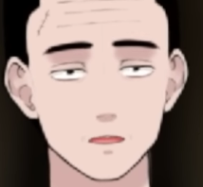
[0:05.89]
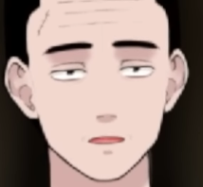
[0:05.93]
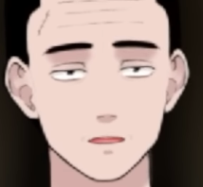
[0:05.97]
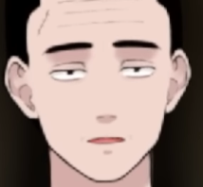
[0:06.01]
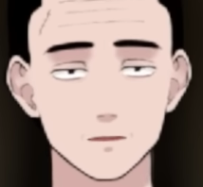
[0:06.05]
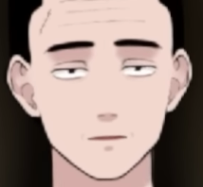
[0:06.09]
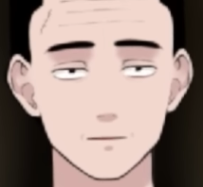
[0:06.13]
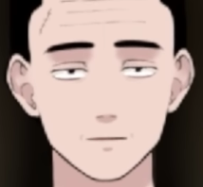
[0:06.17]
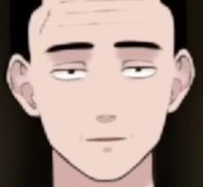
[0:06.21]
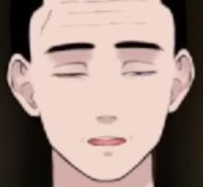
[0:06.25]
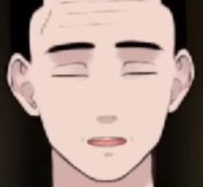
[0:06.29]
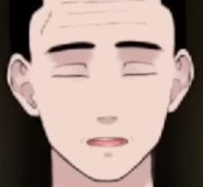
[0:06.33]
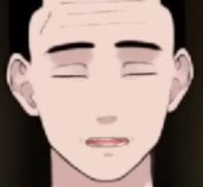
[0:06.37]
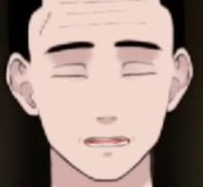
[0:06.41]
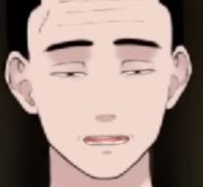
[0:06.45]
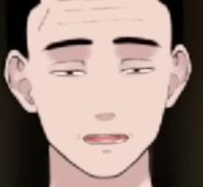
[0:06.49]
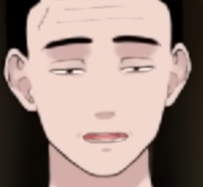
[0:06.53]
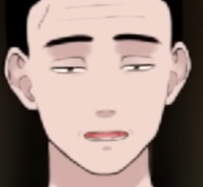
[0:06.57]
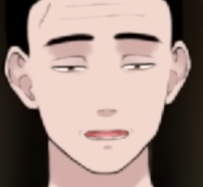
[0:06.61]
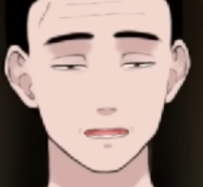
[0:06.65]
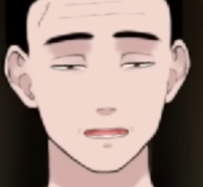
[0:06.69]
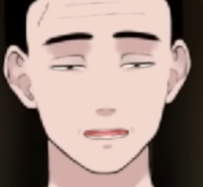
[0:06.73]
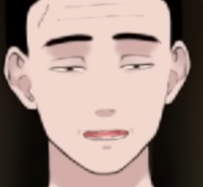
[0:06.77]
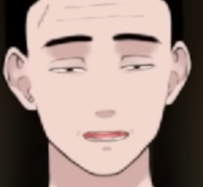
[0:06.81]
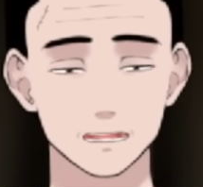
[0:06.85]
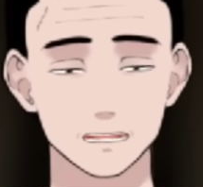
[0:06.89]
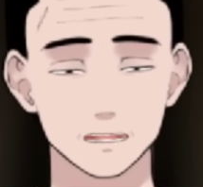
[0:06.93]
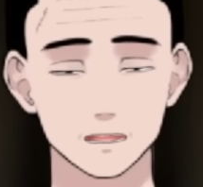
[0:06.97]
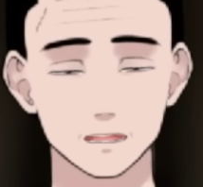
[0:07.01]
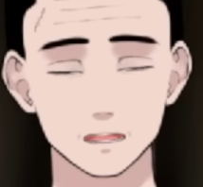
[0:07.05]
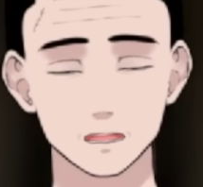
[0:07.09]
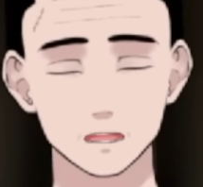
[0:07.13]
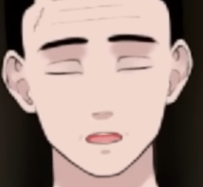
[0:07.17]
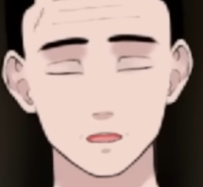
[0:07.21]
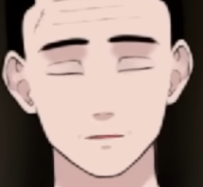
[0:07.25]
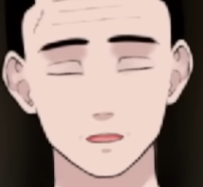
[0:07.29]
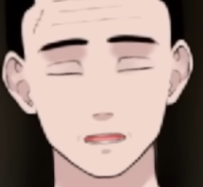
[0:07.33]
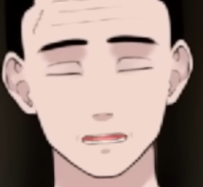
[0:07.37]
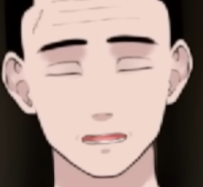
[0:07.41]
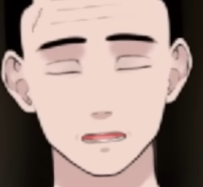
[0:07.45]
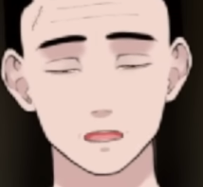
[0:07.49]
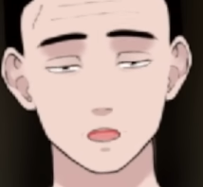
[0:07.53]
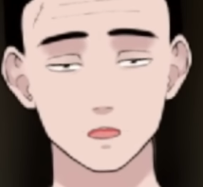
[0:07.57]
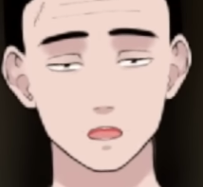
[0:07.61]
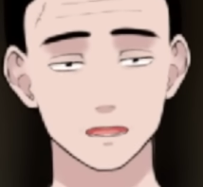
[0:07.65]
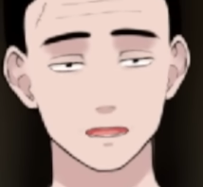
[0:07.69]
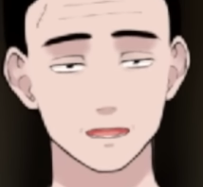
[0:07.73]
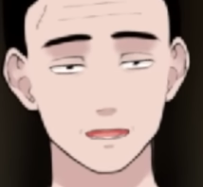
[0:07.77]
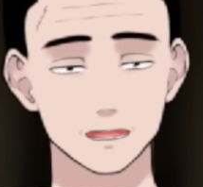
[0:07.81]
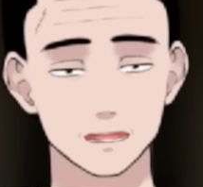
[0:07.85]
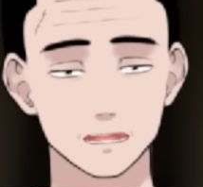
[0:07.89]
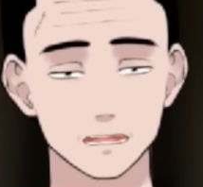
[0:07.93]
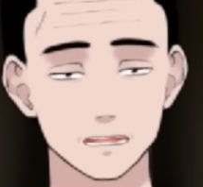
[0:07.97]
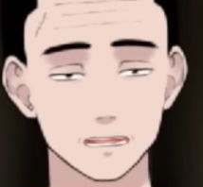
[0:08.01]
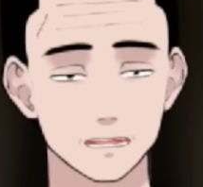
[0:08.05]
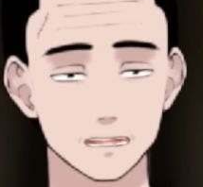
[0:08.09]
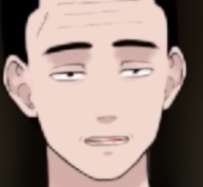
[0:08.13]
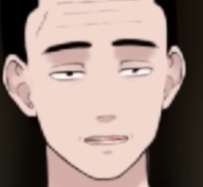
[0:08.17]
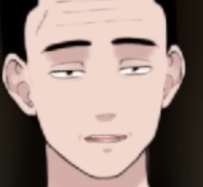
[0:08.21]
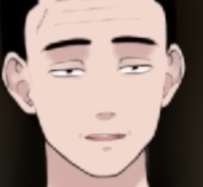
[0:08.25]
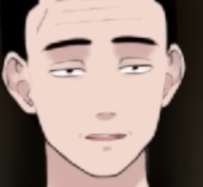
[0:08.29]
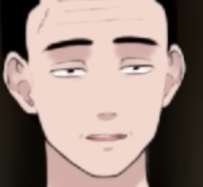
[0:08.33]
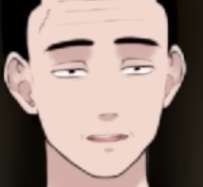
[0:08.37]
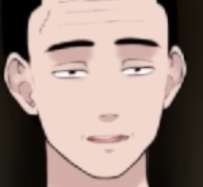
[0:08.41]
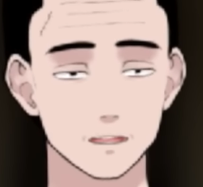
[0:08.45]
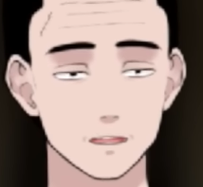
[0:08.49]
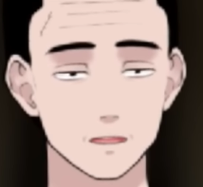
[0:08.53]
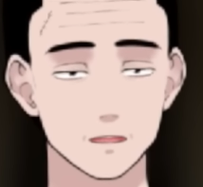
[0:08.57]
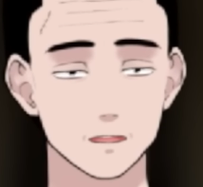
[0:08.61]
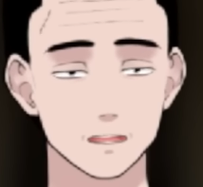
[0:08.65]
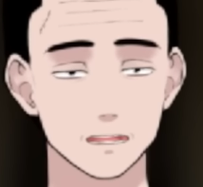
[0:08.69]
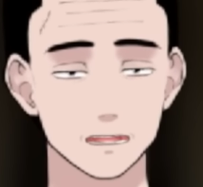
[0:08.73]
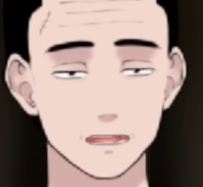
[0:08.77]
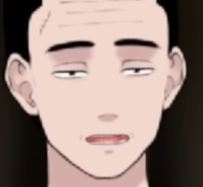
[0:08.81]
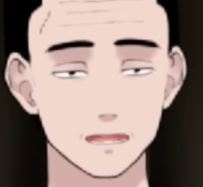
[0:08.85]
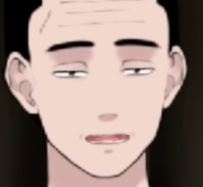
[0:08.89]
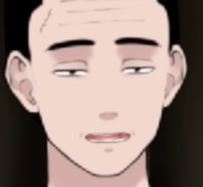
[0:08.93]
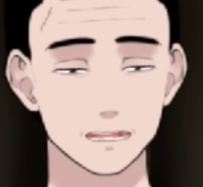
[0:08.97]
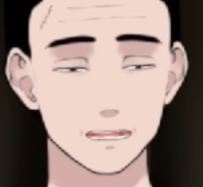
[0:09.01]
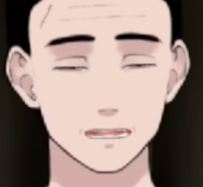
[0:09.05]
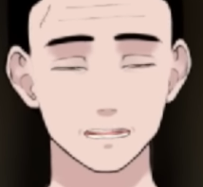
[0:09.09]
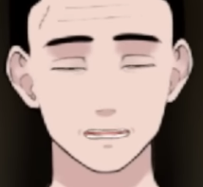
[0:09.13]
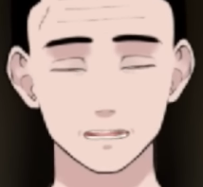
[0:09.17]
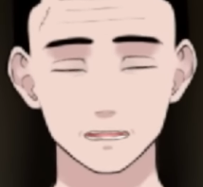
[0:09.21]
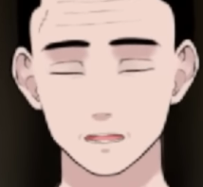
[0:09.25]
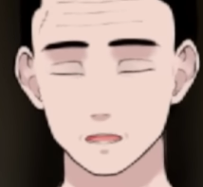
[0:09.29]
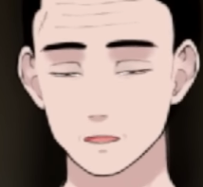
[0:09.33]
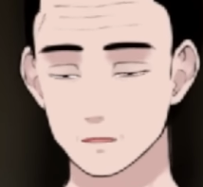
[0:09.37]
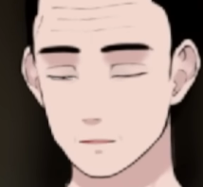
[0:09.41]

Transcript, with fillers: それからわけのわからない、えー、